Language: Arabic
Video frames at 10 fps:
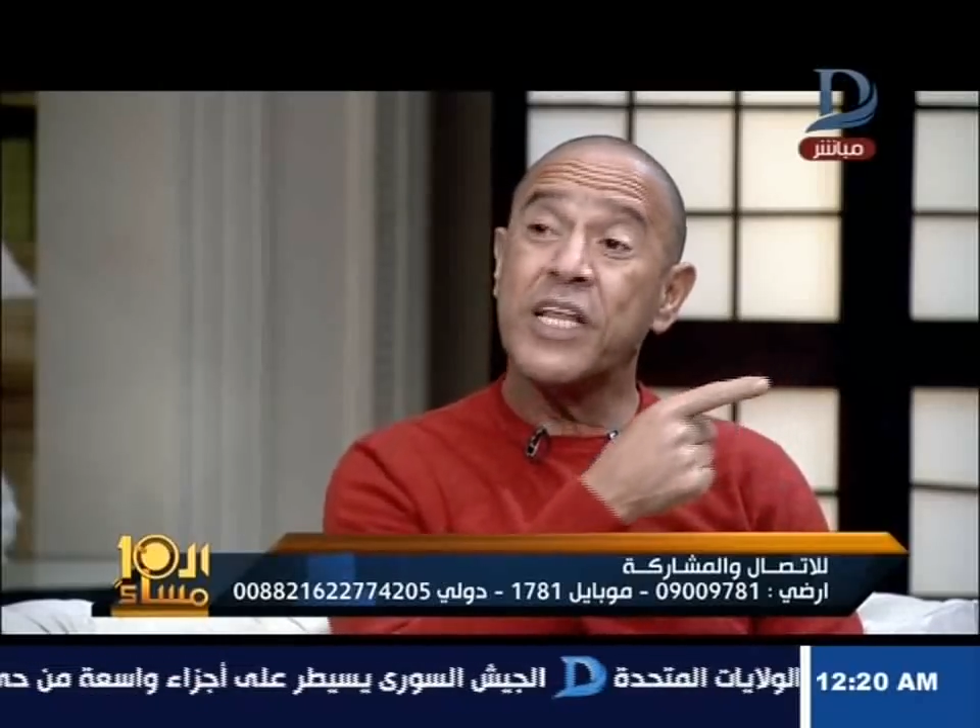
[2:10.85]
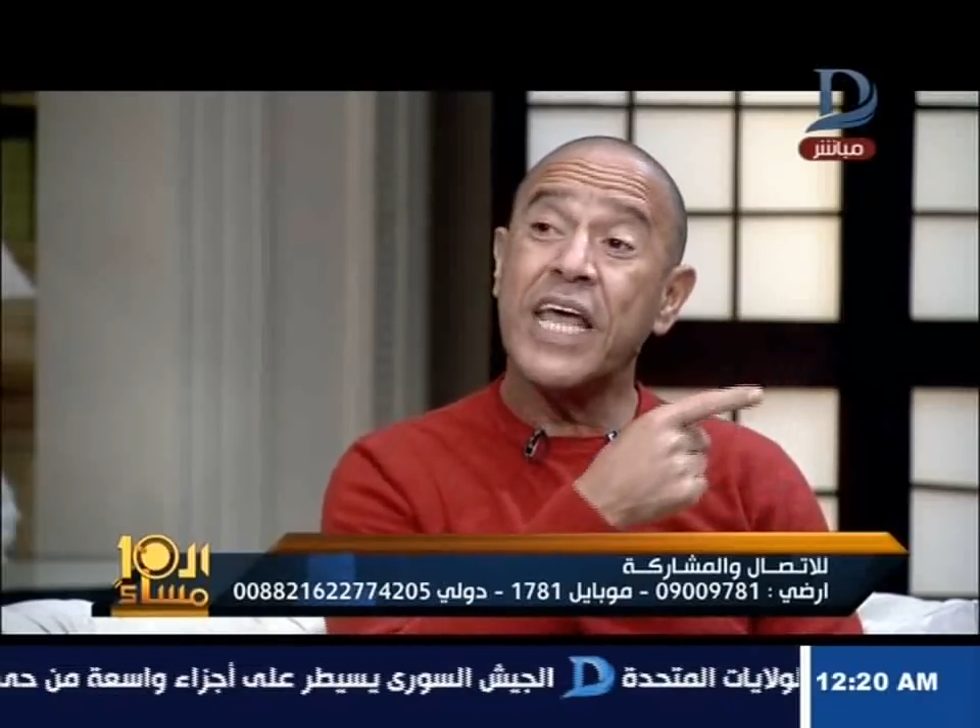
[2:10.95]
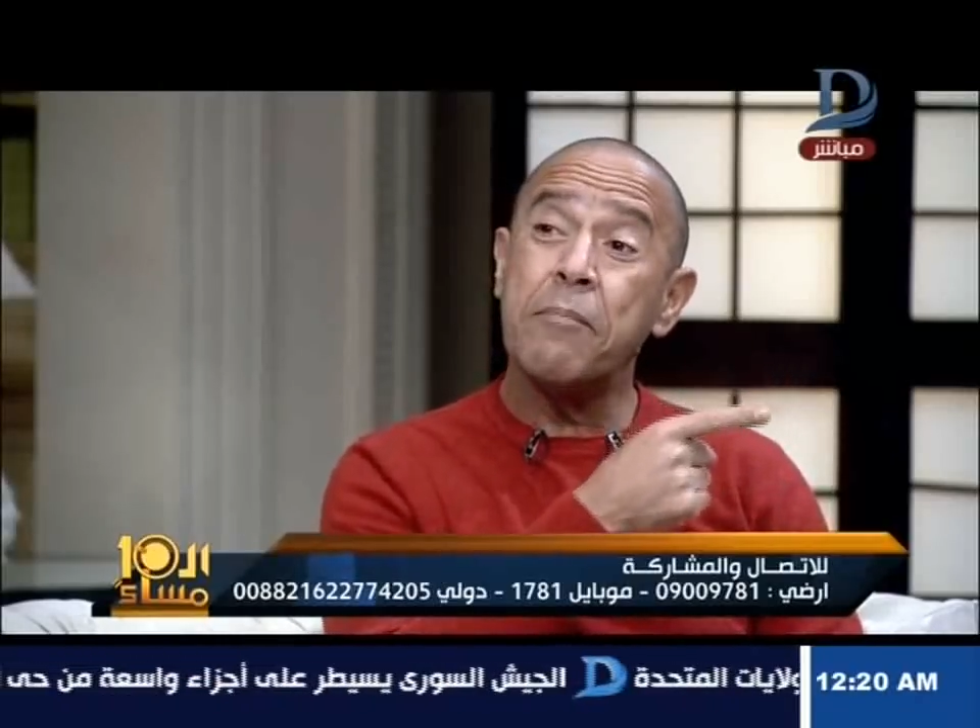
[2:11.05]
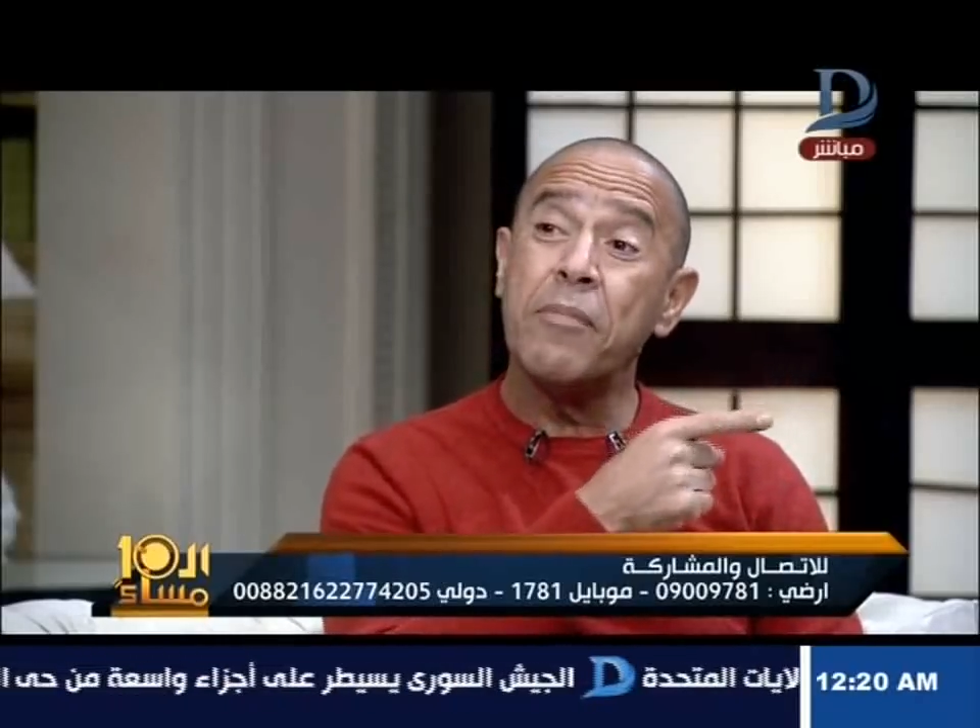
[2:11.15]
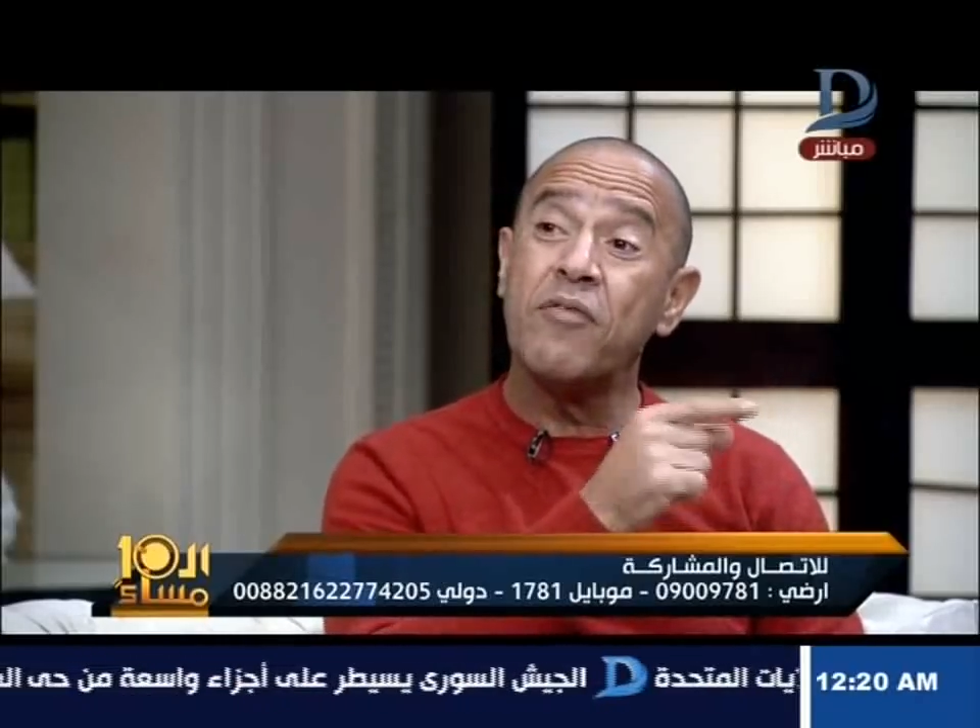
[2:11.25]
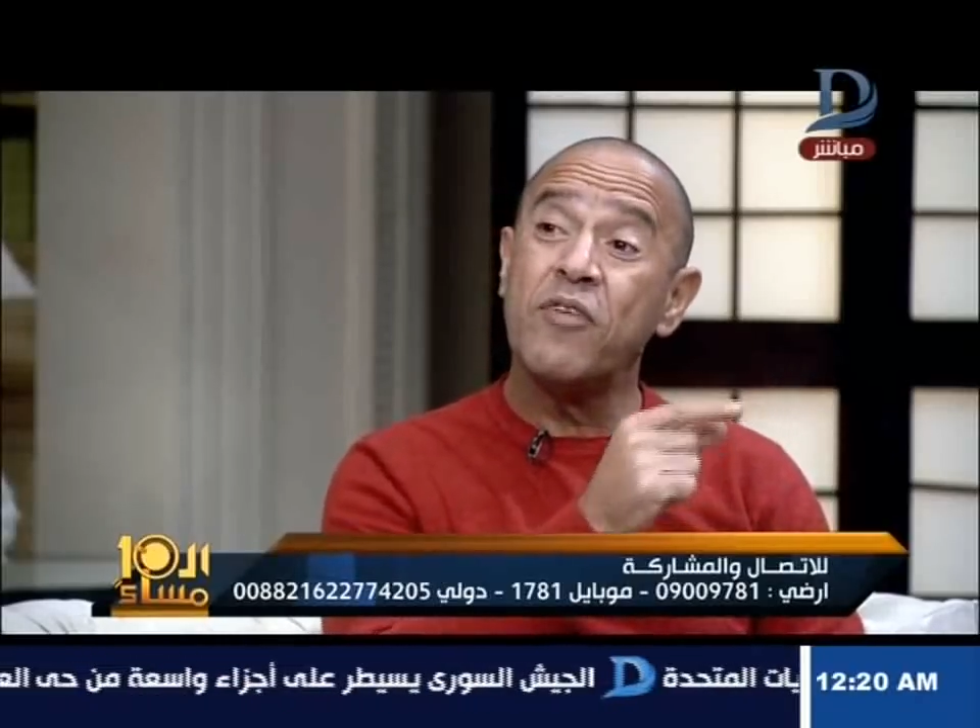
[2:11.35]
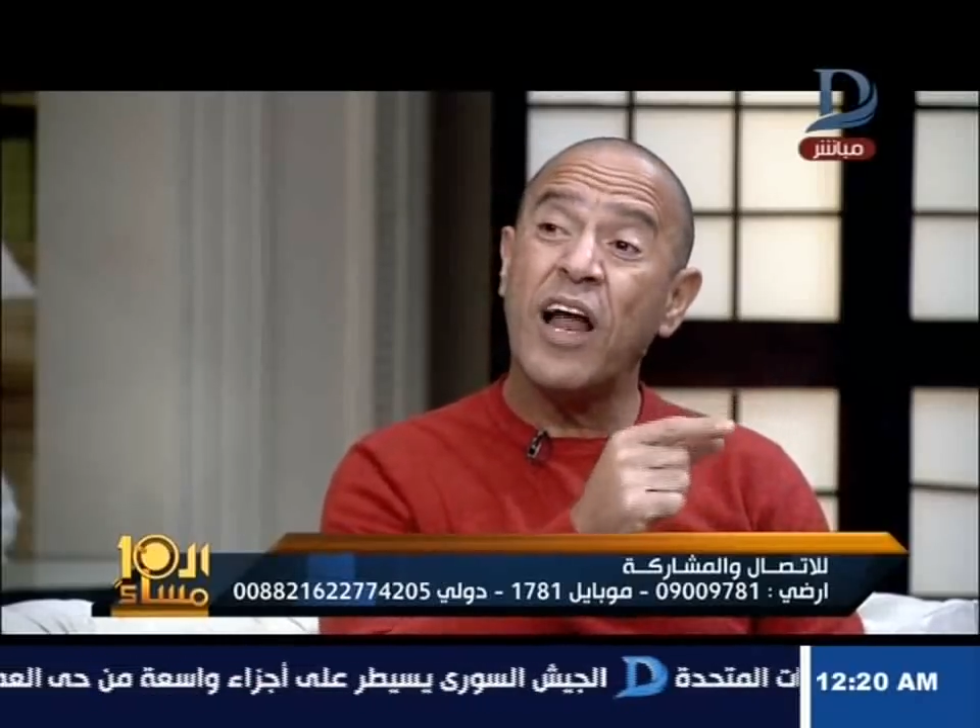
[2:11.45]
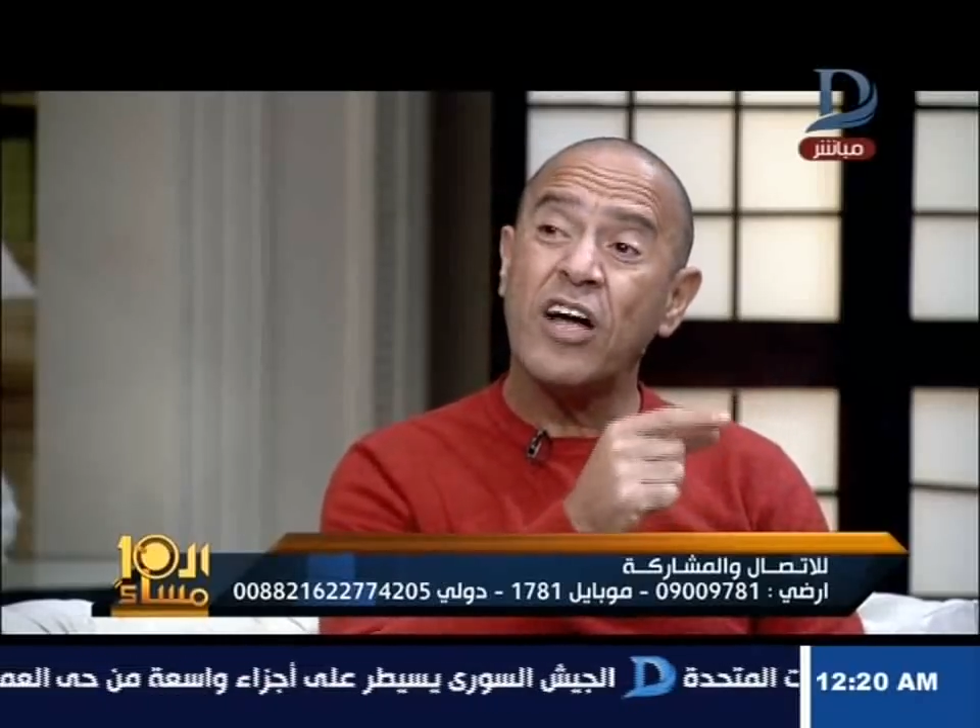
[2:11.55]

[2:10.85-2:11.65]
متكمل فيه ل